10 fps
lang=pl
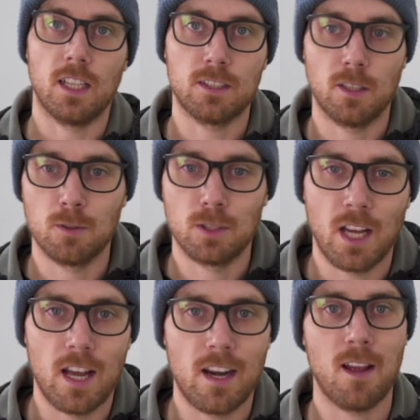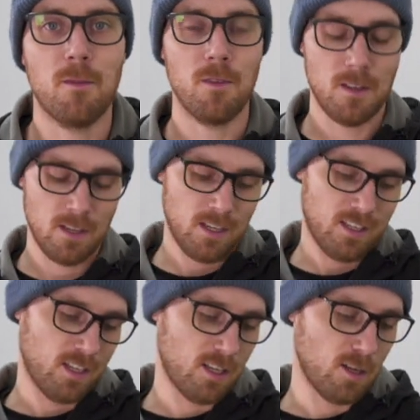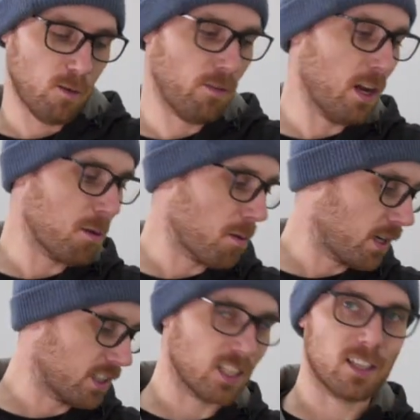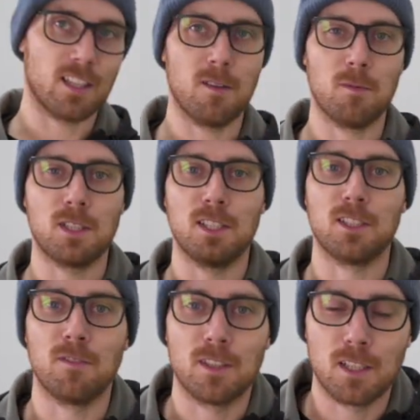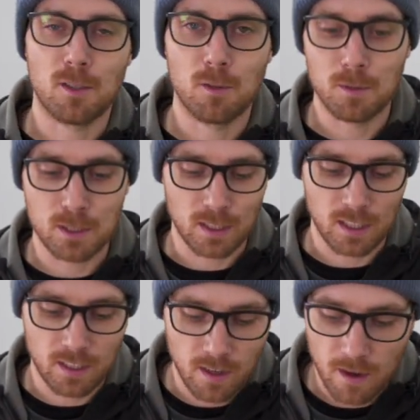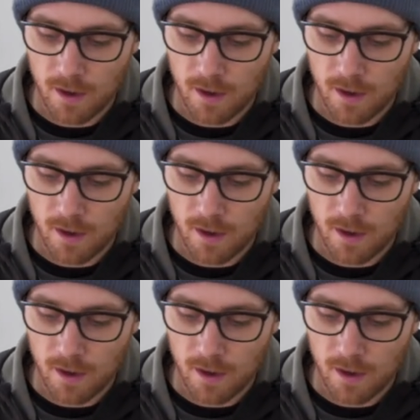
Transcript: ja się już jaram, e, uwielbiam gadżety, myślę, że Wy też lubicie takie